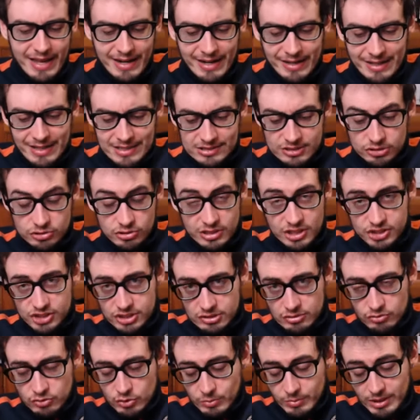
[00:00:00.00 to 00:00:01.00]
nel senso che
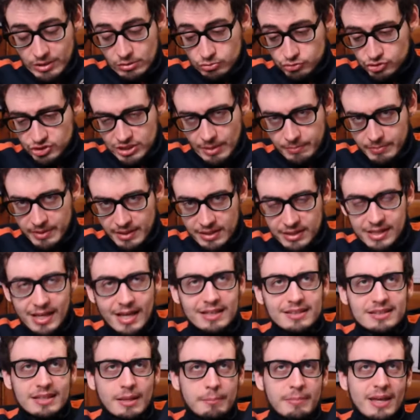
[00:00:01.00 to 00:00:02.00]
secondo me non sta per
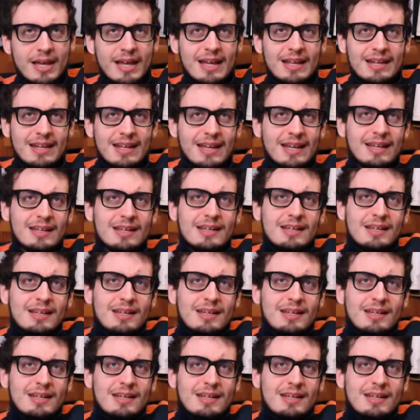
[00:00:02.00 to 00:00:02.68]
niente bene.